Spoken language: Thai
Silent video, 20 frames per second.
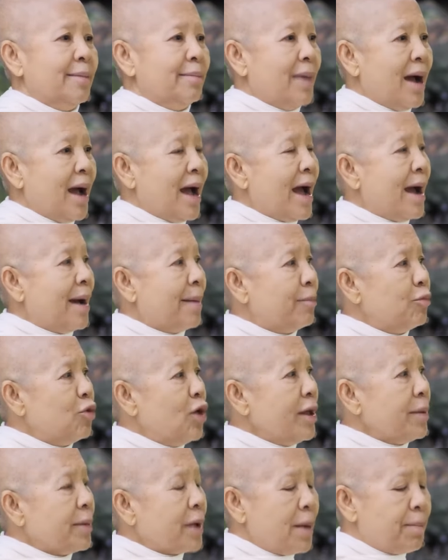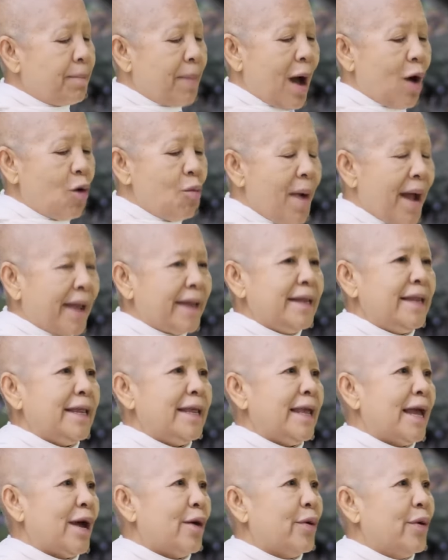มาด้วยกระเป๋าใบ
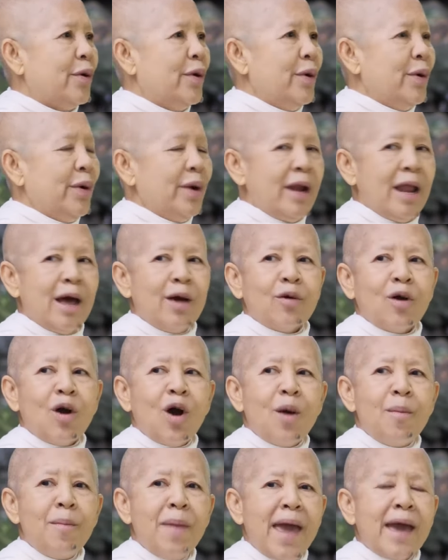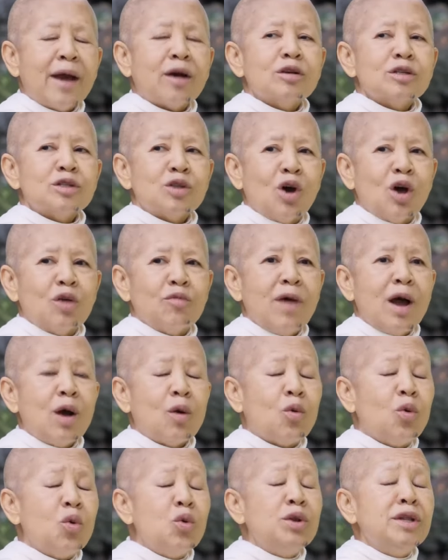เดียวแล้วก็แม่เขาสอนว่า
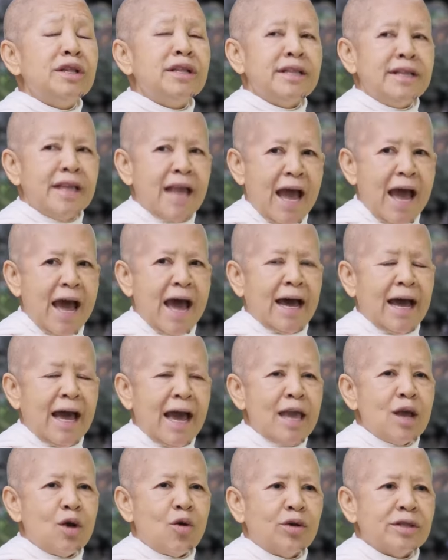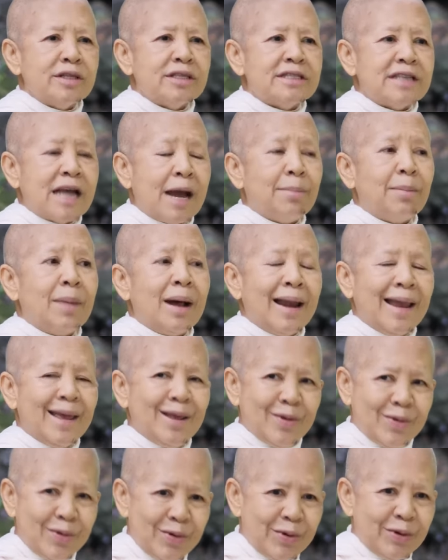คุณอยากให้คนจำอะไร
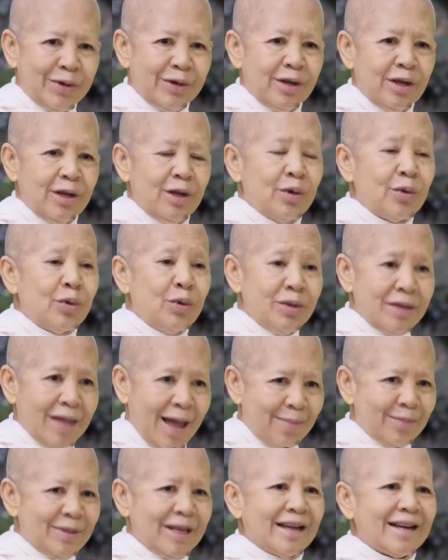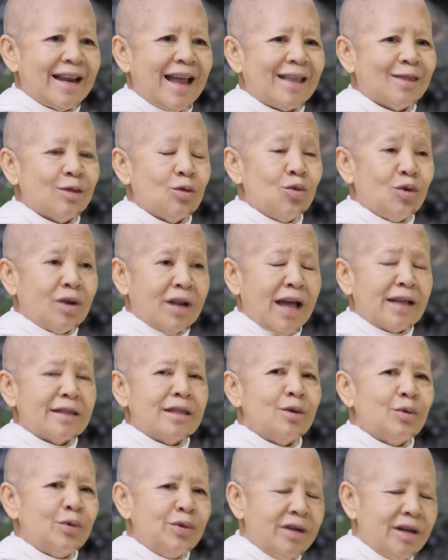คุณคุณทำอย่างนั้นทุกครั้ง
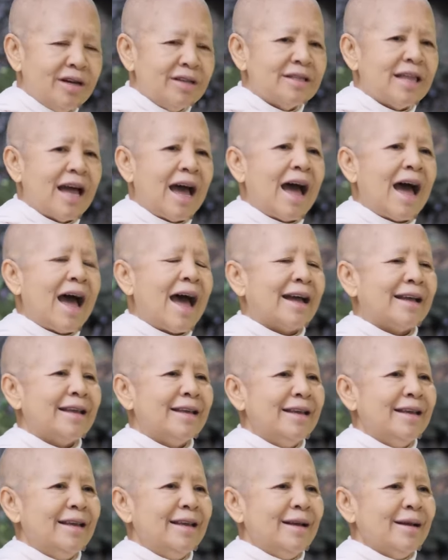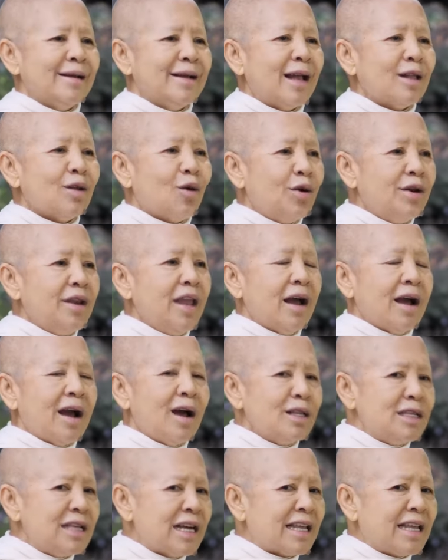ที่คุณเดินทางงั้นคนเนี้ย
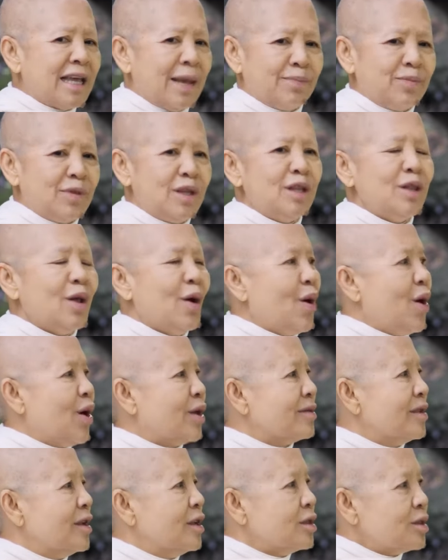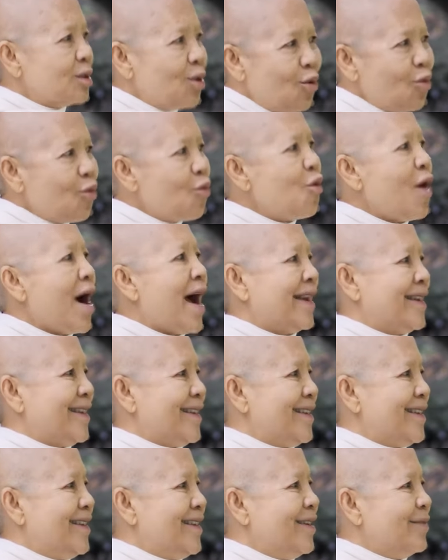เขาจะเก็บที่นอนทุกวัน
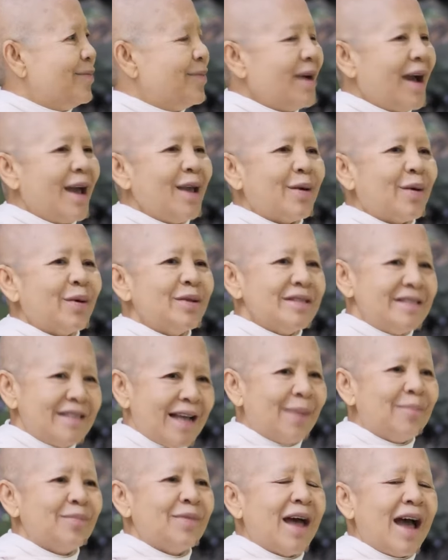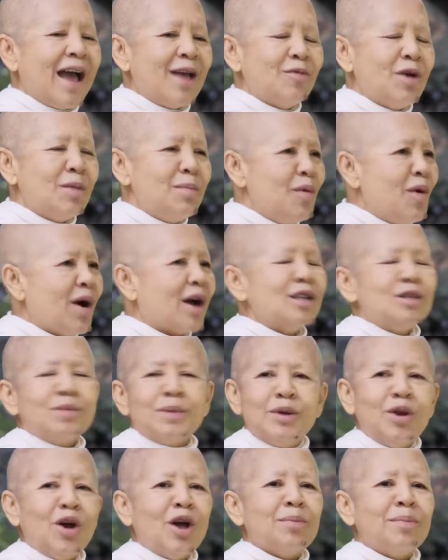เพื่อให้คนจำได้ว่าไม่ว่าเขาจะ
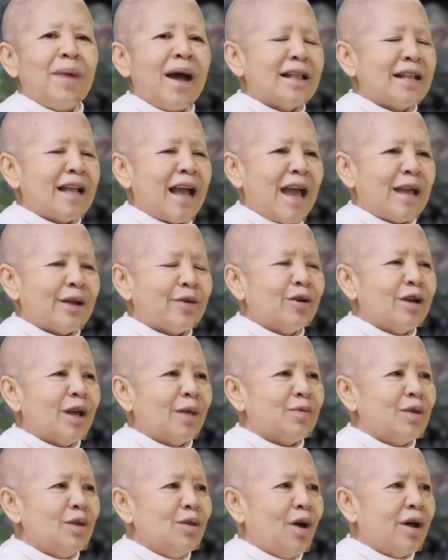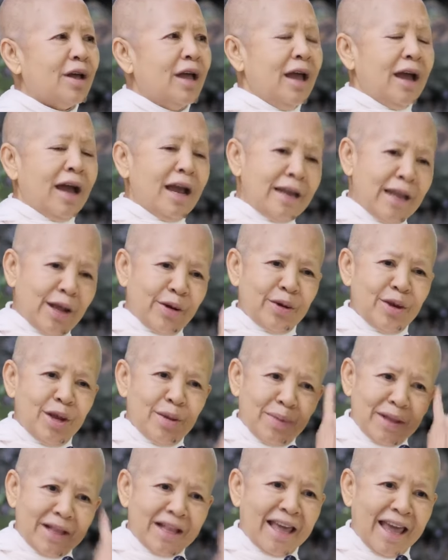ไปนอนบ้านใครเขาเก็บที่นอนไอ้เด็กคน
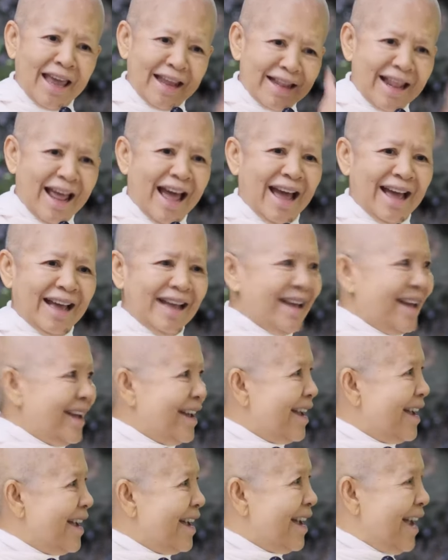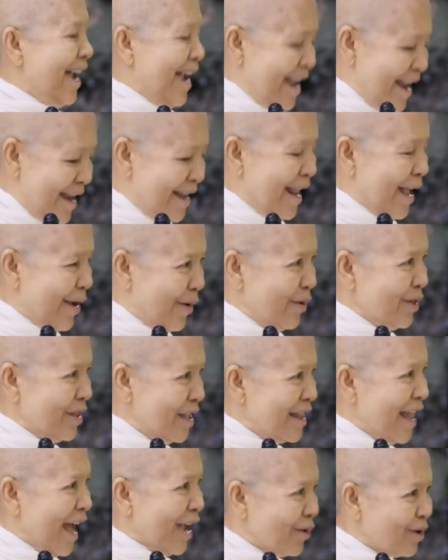นี้มันเก็ตอ่ะไอ้เด็กคน
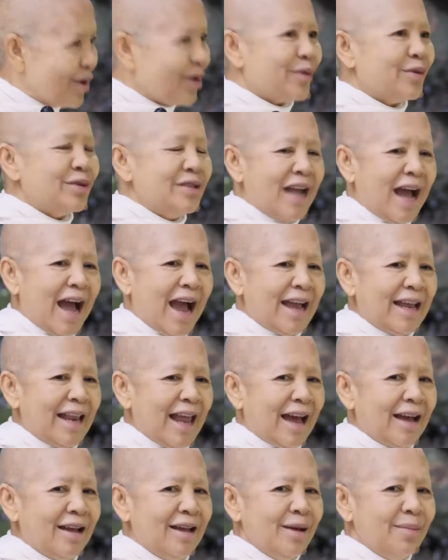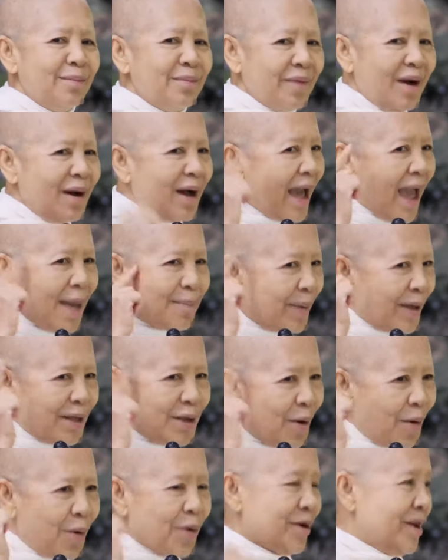ที่นั่งอยู่กับคุณยายน่ะแค่ประ
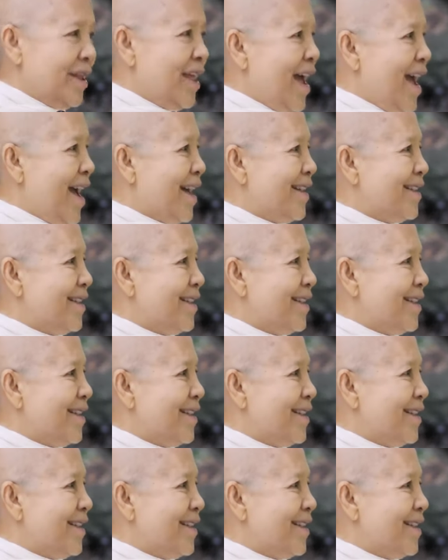โยคเนี้ย